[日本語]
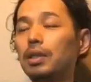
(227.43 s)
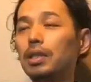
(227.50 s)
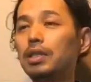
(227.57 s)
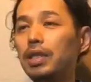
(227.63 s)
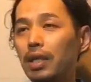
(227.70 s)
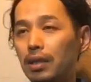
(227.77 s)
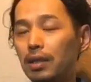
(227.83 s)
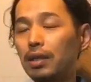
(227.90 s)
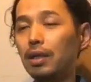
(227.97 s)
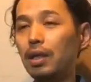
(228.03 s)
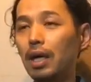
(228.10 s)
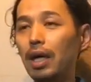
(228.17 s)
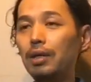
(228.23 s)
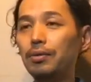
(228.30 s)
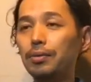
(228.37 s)
以前
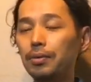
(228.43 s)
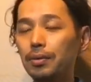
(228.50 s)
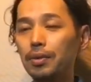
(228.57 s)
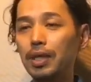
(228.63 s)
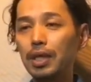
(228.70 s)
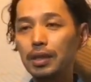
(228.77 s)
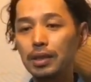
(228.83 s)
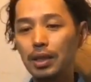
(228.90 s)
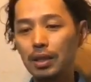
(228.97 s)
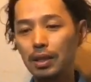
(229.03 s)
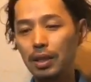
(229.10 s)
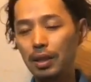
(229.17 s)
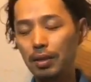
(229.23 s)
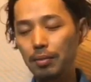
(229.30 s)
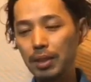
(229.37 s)
ある古着屋さん
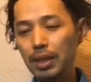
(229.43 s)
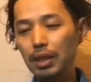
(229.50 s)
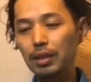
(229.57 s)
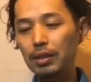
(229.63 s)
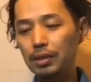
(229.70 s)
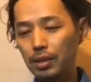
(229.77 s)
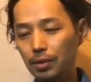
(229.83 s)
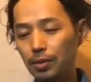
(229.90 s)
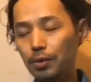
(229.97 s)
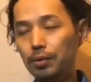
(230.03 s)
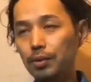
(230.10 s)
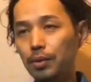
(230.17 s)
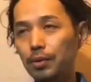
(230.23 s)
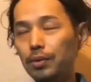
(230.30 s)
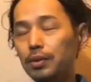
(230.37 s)
で見たんですけど、
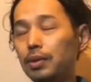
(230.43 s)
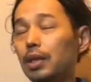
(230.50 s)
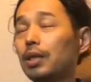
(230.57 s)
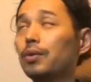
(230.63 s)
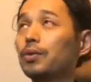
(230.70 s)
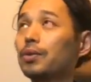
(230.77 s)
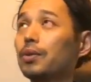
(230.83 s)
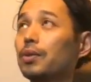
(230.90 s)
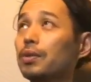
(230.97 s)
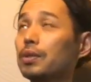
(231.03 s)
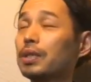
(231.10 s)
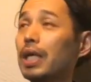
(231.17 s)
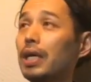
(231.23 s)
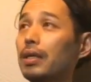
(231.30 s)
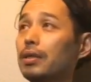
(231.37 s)
あのその
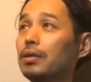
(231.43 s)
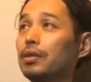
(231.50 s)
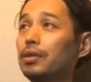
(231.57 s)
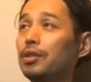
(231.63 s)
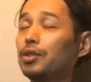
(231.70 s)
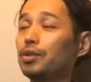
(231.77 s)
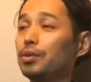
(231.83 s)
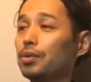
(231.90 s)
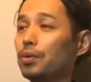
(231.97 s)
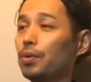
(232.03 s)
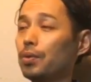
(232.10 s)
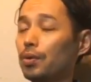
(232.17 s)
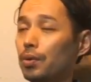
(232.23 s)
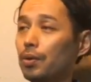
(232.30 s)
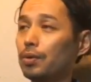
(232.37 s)
さんじゅう
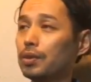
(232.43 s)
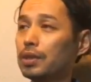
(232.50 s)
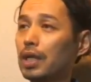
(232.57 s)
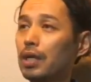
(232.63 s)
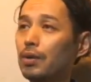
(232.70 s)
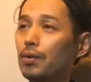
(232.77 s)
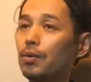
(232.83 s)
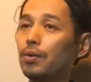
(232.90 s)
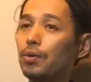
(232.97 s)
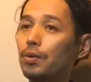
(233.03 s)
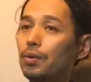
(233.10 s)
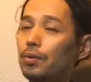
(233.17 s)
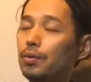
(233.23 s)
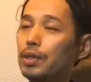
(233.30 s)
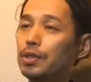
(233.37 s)
ごのさんじゅうご
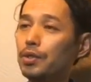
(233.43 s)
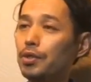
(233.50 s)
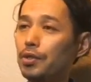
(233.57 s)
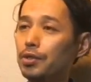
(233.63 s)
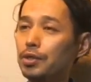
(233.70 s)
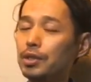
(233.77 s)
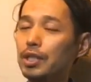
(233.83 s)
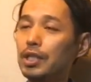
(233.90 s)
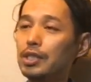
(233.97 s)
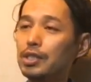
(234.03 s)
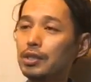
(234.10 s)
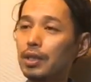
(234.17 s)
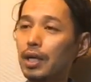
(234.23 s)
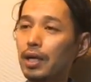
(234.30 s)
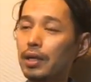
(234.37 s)
のウエストきゅうじゅっセンチ
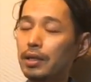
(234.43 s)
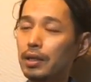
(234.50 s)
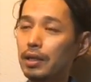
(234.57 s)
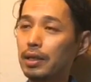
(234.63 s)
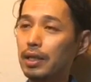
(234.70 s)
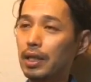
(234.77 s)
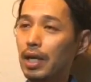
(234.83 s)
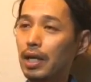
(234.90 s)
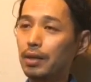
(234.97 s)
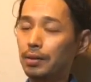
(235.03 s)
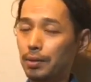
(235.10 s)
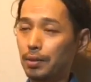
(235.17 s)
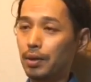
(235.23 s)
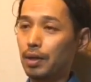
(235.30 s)
ぐらいある